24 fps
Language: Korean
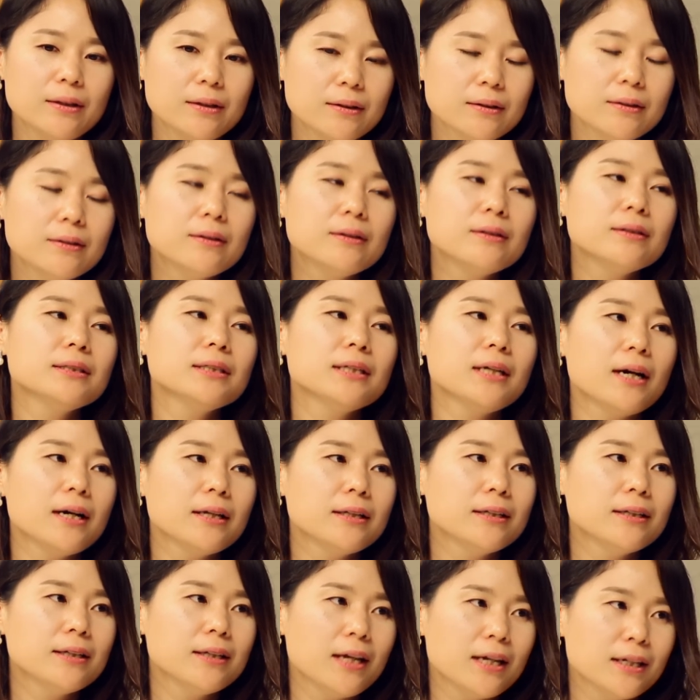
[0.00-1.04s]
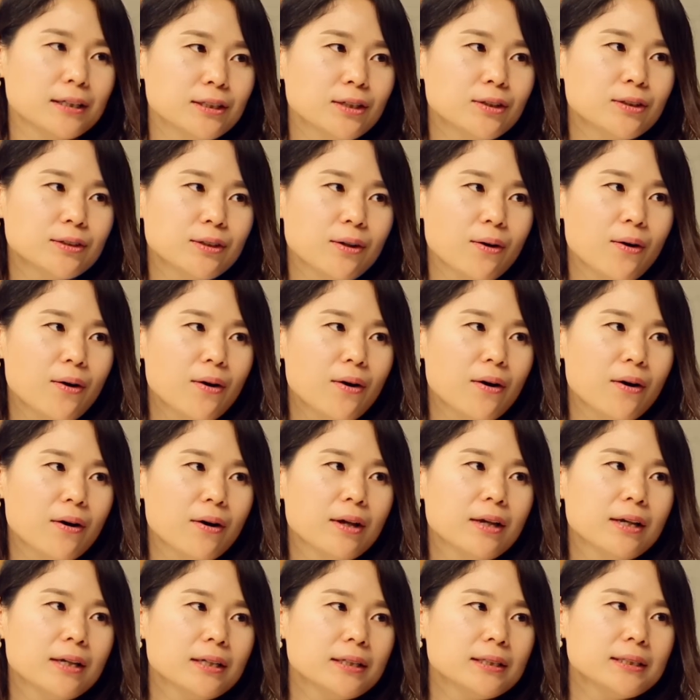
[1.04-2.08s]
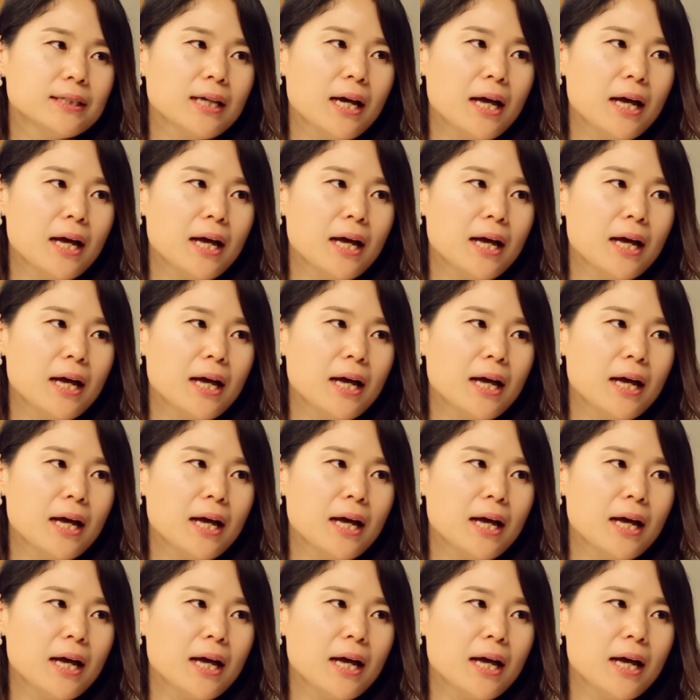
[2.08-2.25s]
그 시간을 내셔서 네.